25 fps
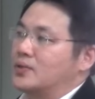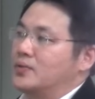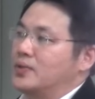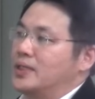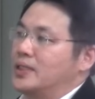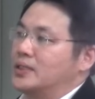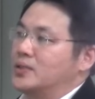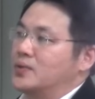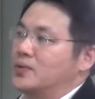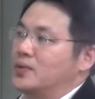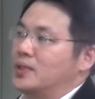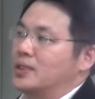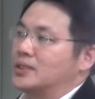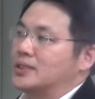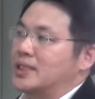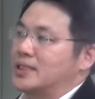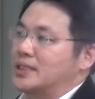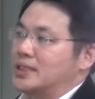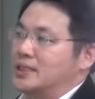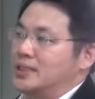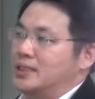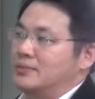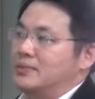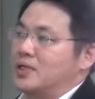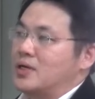ด้วยตัวไทเท
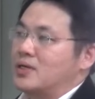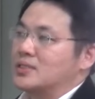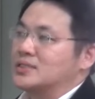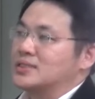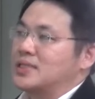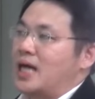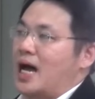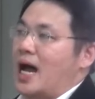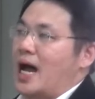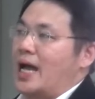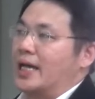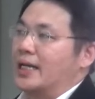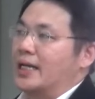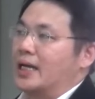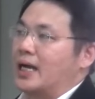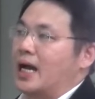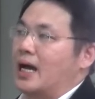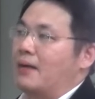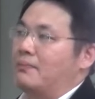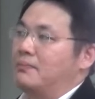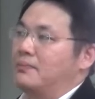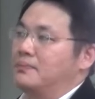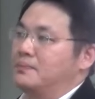เนียมไดออกไซด์นะครับ